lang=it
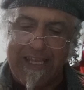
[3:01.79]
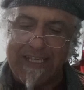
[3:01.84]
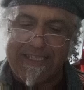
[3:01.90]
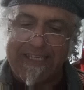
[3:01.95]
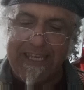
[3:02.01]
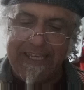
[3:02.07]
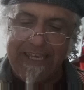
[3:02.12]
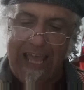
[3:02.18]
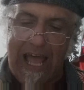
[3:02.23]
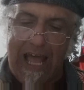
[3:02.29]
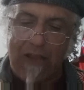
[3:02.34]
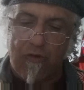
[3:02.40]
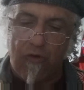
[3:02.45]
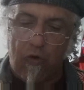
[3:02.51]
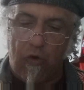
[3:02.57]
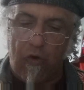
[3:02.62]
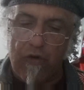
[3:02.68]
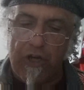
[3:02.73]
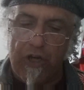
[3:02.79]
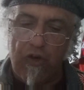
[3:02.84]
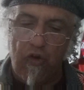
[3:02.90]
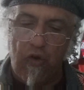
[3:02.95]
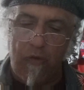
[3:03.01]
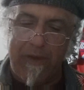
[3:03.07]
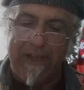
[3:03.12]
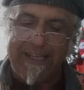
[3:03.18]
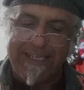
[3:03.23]
designato con il
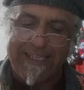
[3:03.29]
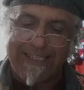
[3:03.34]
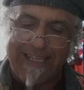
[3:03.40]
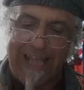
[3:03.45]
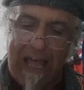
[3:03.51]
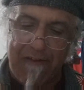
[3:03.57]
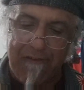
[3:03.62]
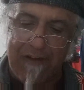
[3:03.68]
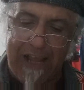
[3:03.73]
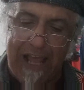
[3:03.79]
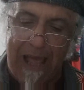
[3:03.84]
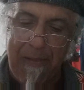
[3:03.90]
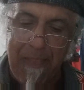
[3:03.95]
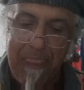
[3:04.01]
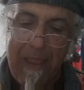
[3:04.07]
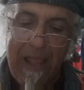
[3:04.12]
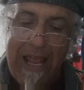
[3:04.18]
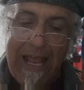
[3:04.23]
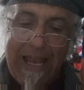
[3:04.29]
nome di Stavka